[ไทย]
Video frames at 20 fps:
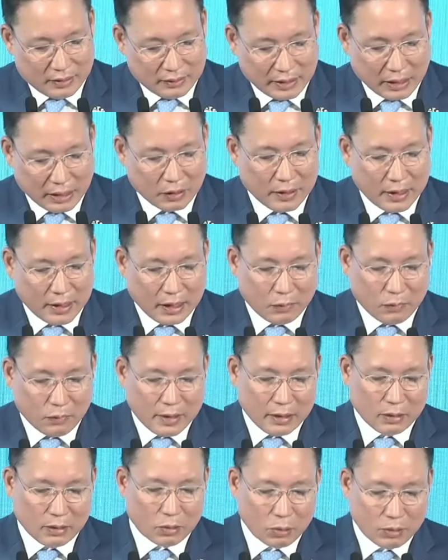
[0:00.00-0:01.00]
แต่ก็เห็น
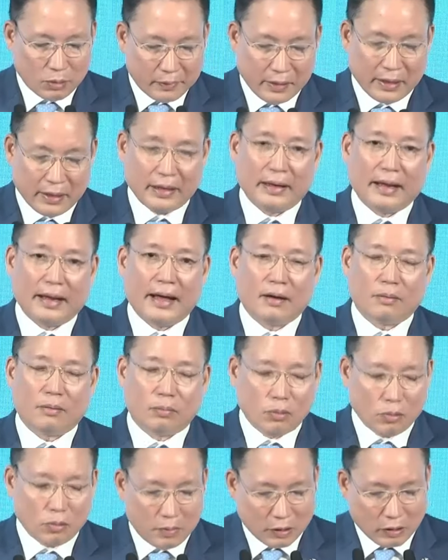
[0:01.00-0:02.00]
ว่าครัวเรือนและ
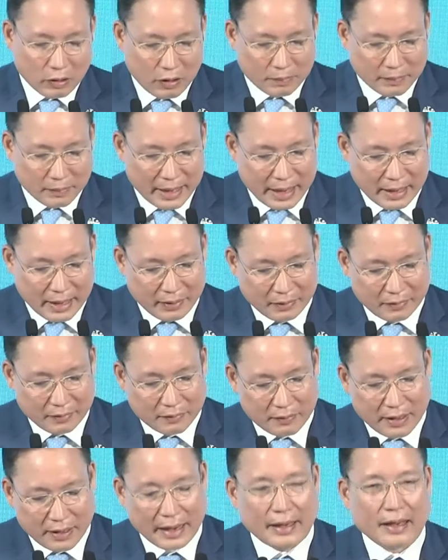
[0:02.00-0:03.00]
ผู้ประกอบการ
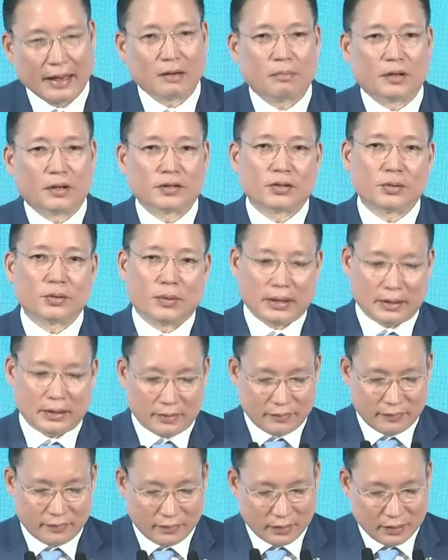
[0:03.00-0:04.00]
รายเล็กบางส่วน
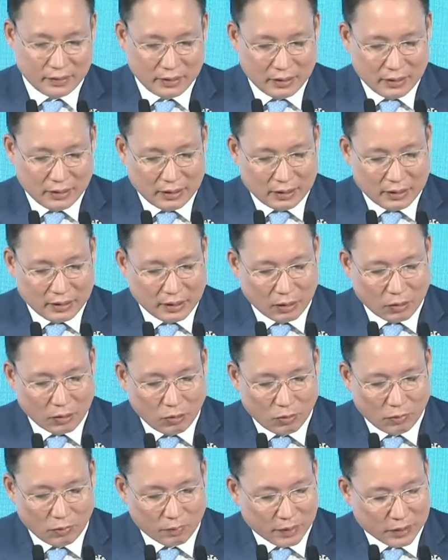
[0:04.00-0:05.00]
ยัง
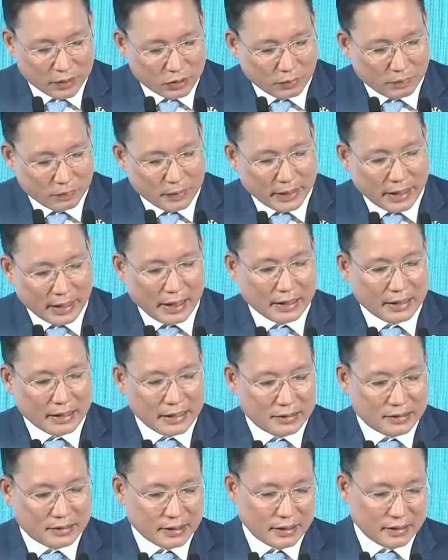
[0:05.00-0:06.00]
คงประสบปัญหาห
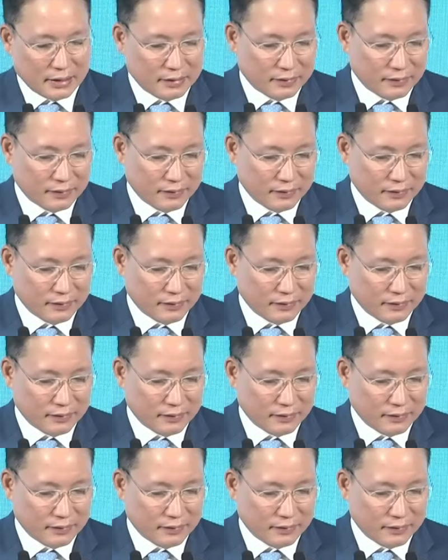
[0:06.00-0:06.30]
นี้สิน